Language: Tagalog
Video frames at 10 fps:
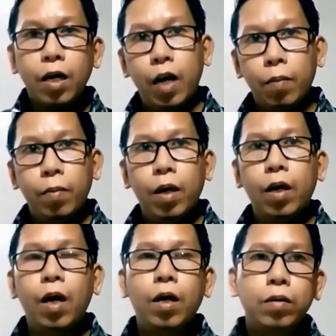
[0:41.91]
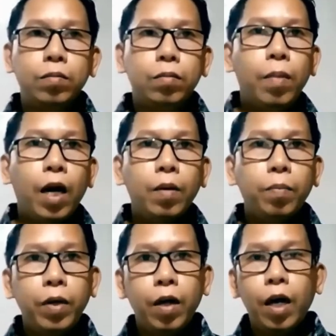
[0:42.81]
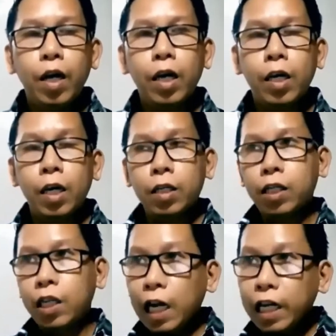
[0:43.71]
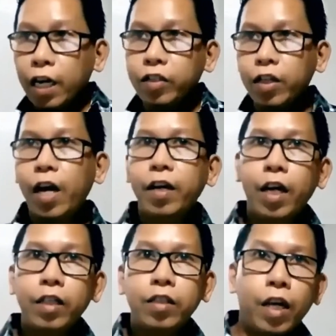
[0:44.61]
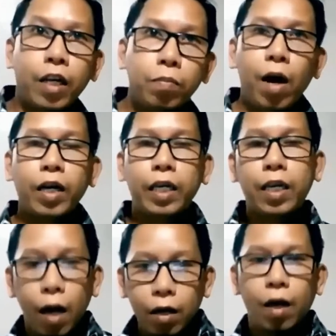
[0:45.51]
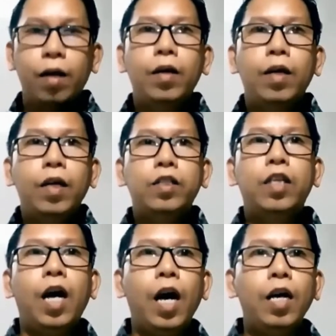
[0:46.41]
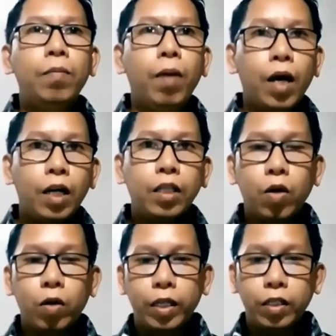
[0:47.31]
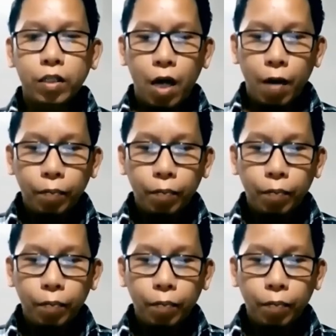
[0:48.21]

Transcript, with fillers: Yamang ang mga NPA ay, ay nilagyan na sila ng trademark, ika nga, sila ay mga terorista.